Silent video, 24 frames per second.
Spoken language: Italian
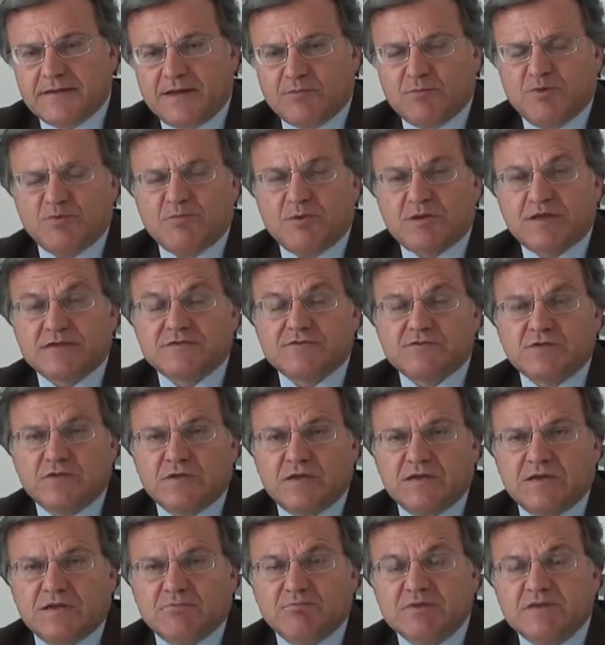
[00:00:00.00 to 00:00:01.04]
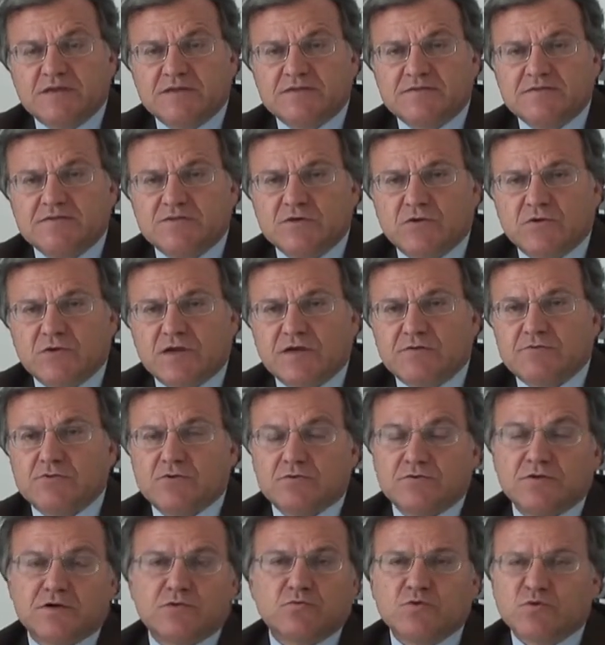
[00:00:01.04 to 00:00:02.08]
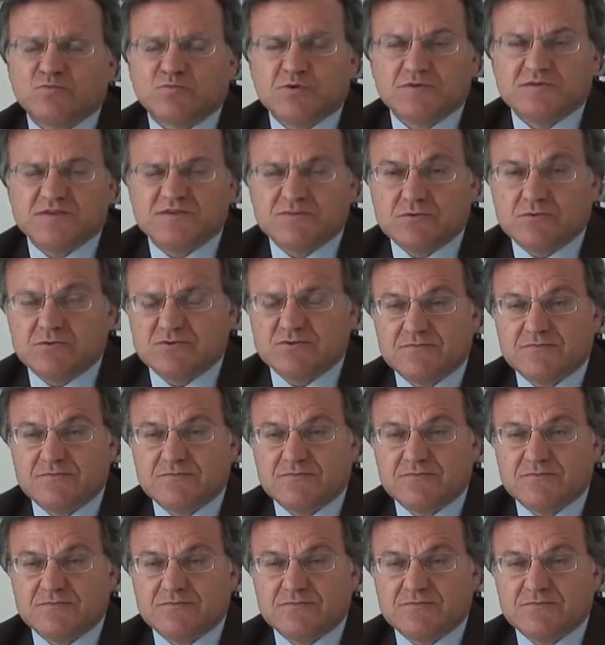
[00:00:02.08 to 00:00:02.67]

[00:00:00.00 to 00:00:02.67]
la popolazione e le abitazioni, attorno a cui poi si